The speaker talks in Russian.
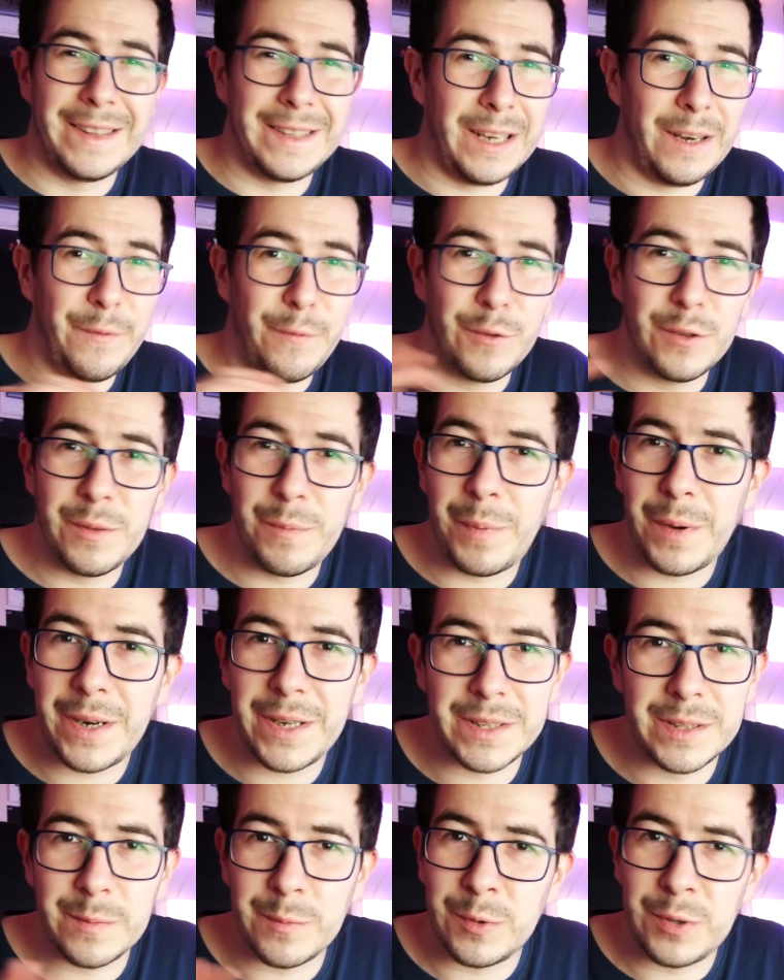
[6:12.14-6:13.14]
телефоны
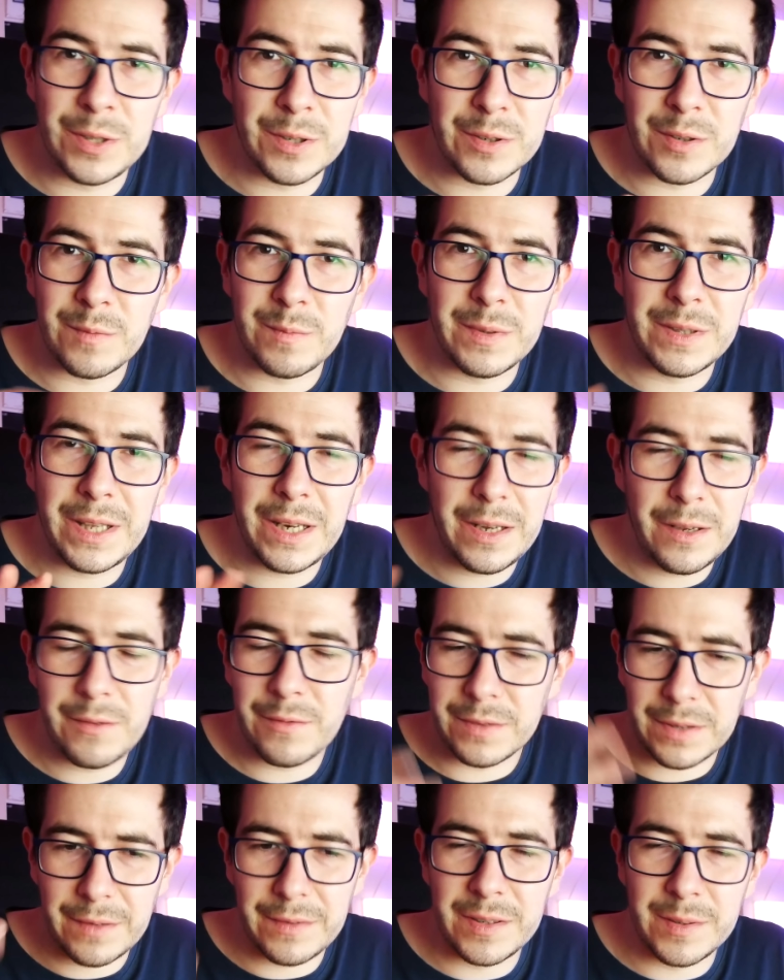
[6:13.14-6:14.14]
по-разному держат
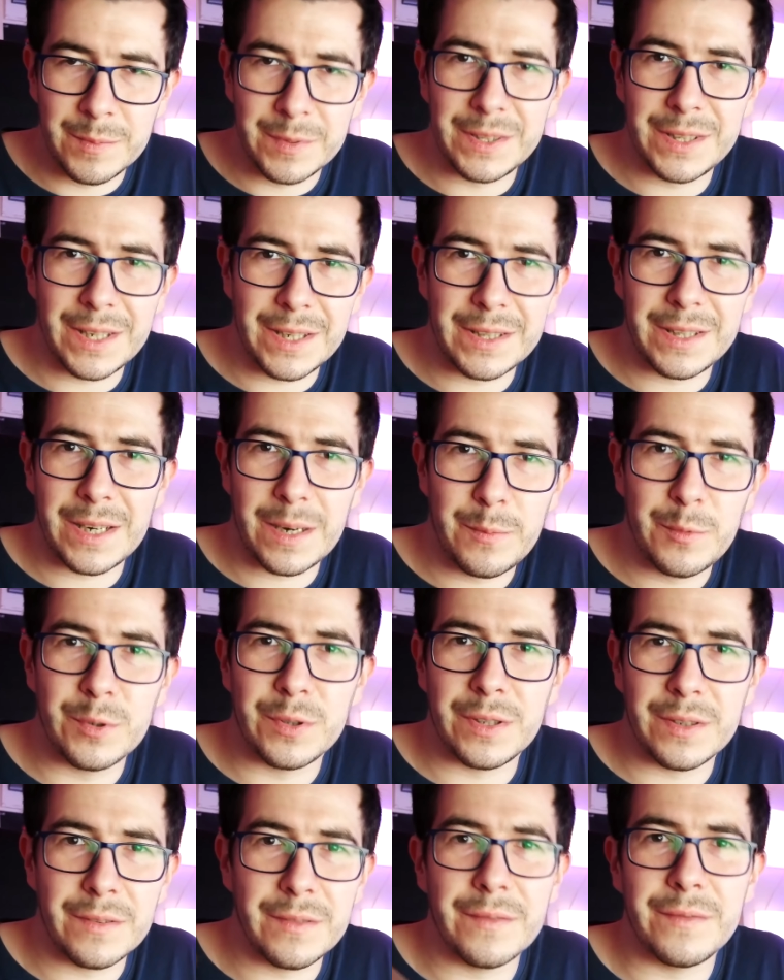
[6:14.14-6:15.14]
батарею в зависимости от
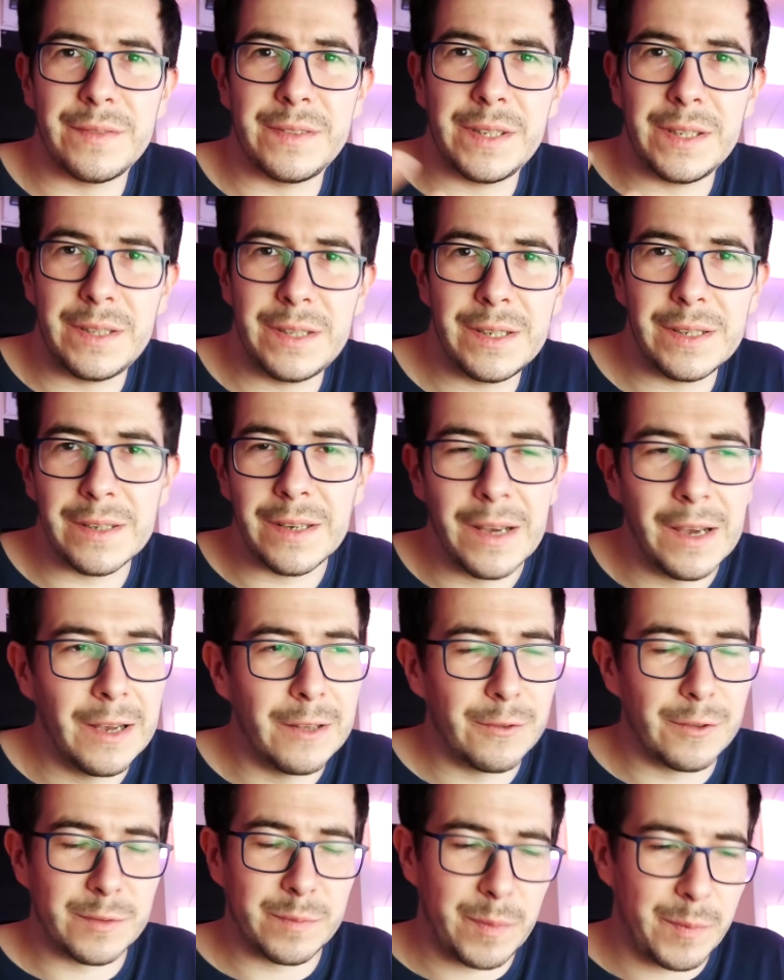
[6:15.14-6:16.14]
работы в сети.
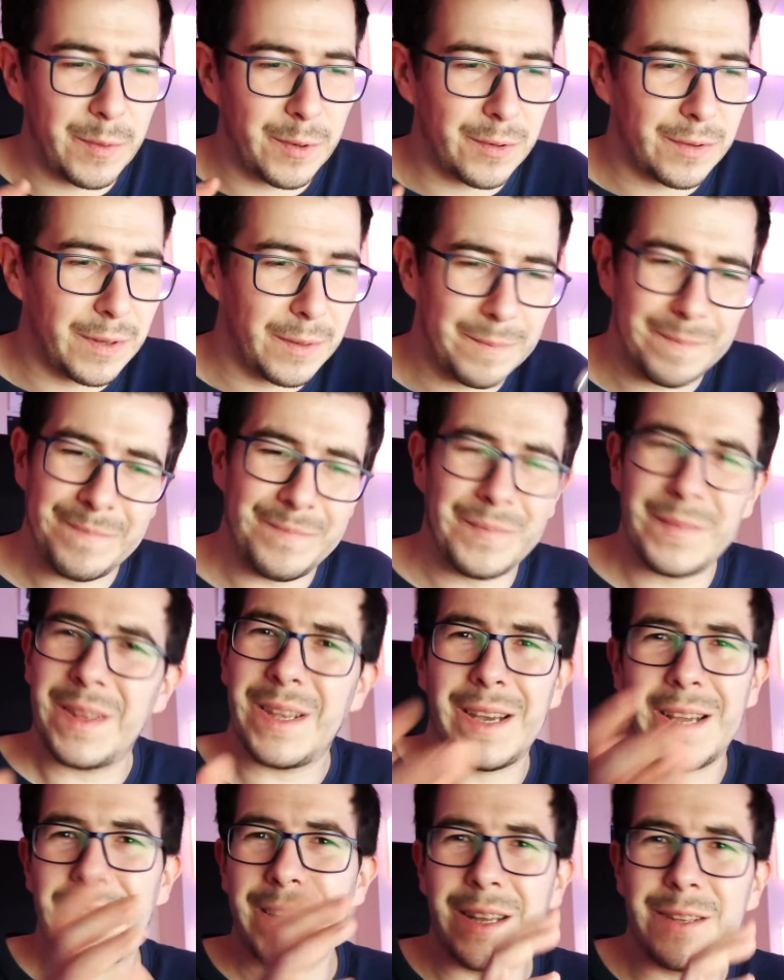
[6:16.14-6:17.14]
То есть, к примеру, там,
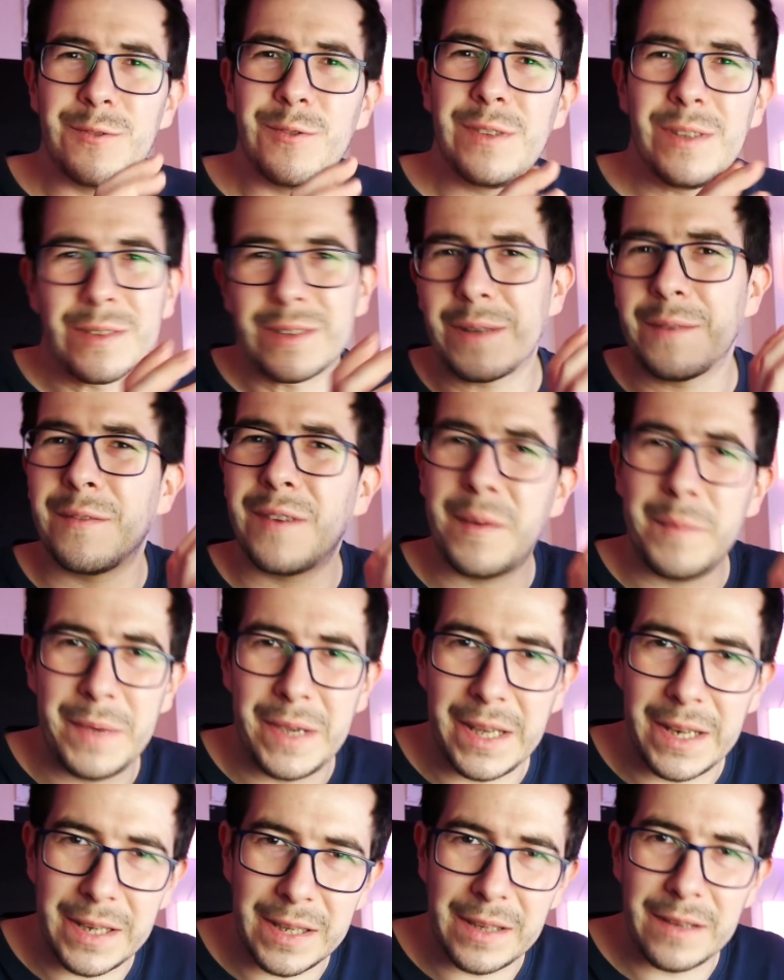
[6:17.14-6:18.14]
а, одно дело там в
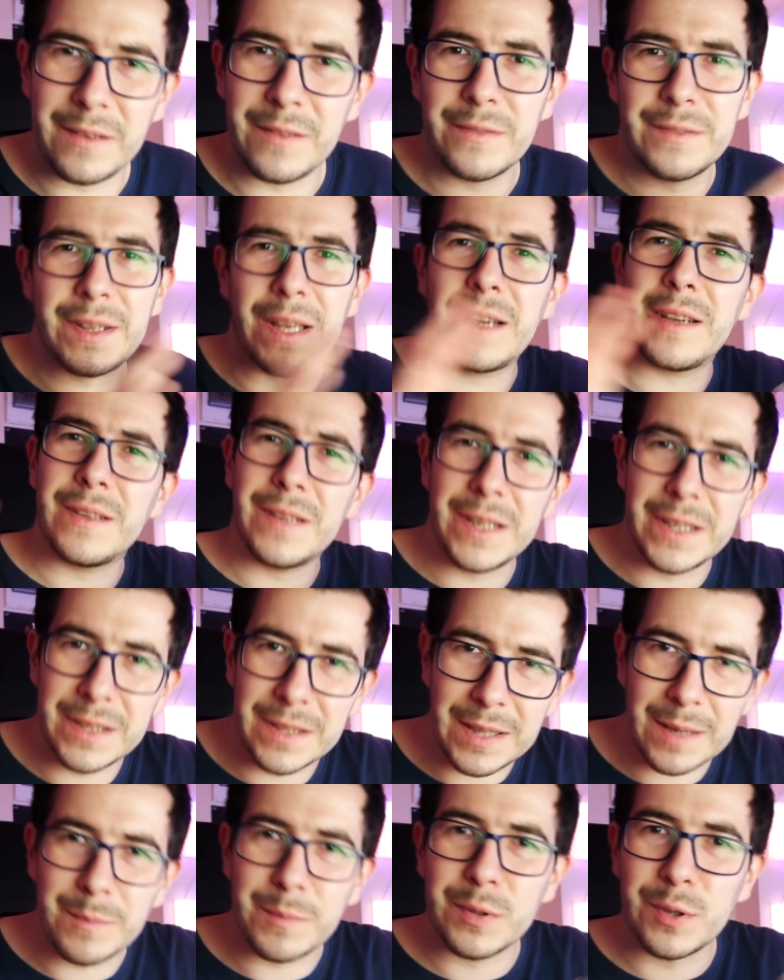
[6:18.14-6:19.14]
Америке, в
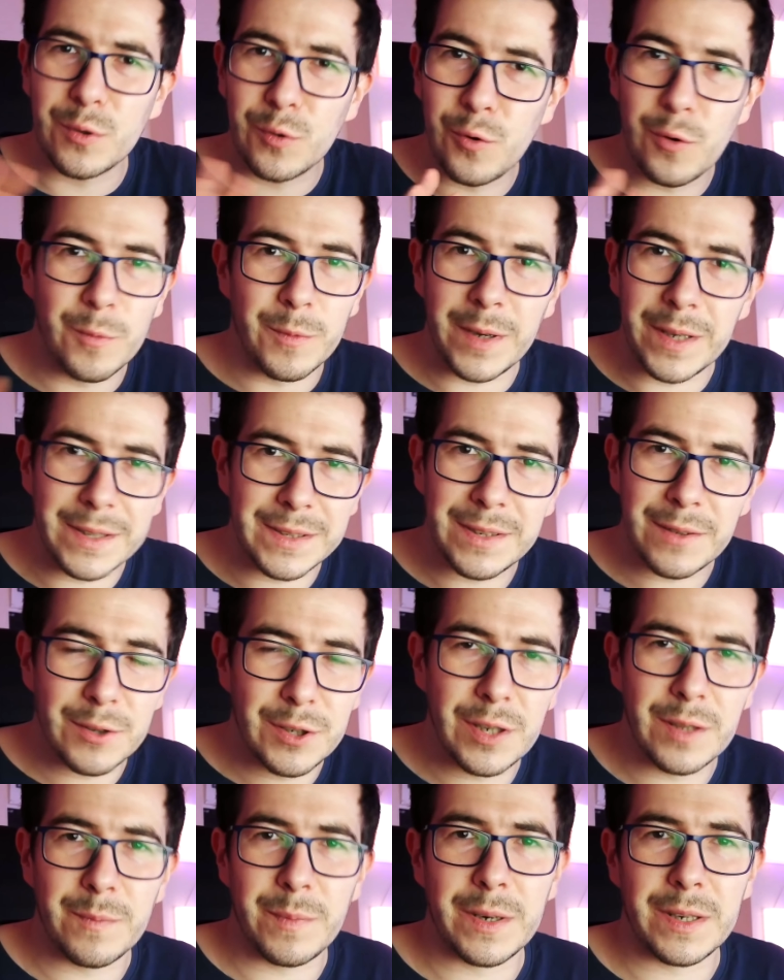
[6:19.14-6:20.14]
Таиланде, там по-другому, они
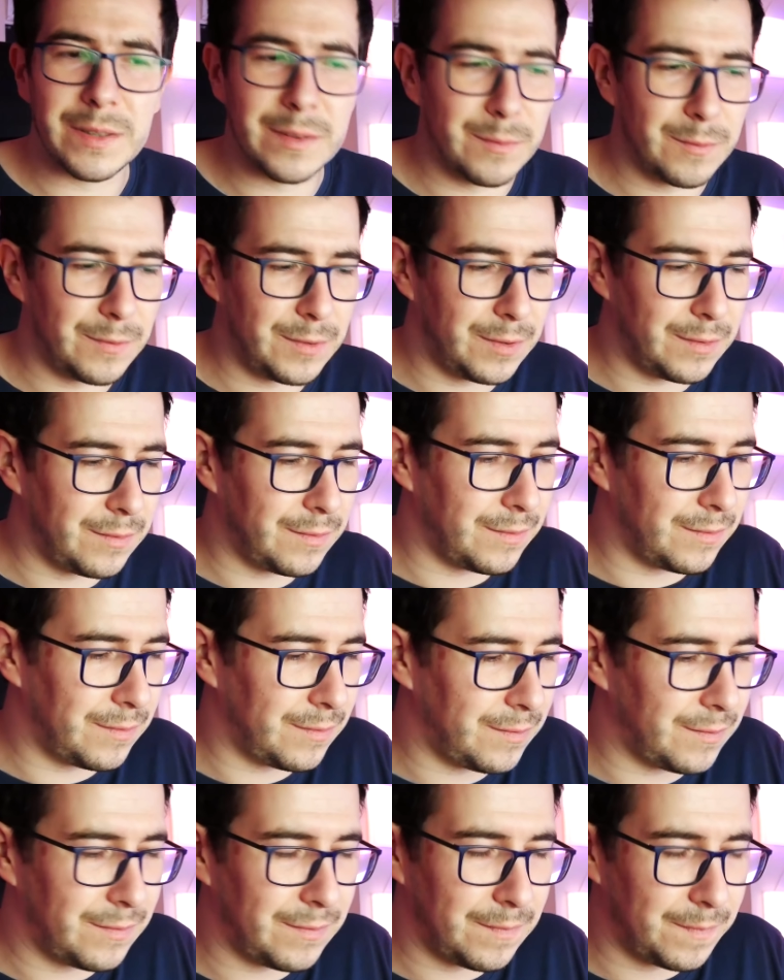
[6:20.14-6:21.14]
совершенно по-разному э,
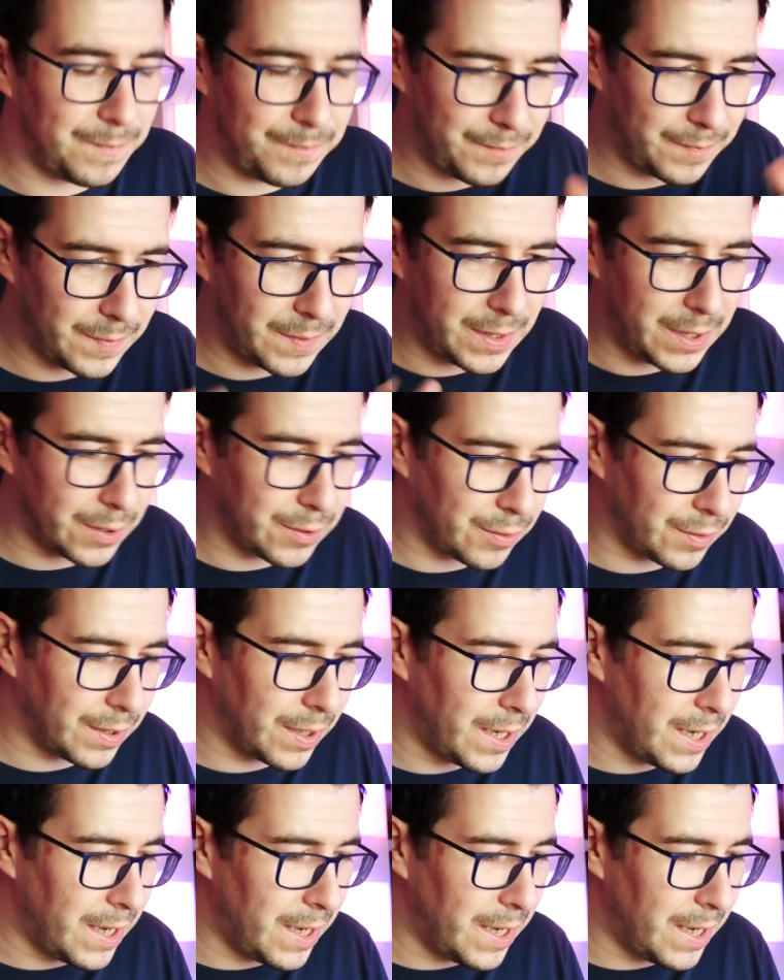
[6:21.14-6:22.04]
держат.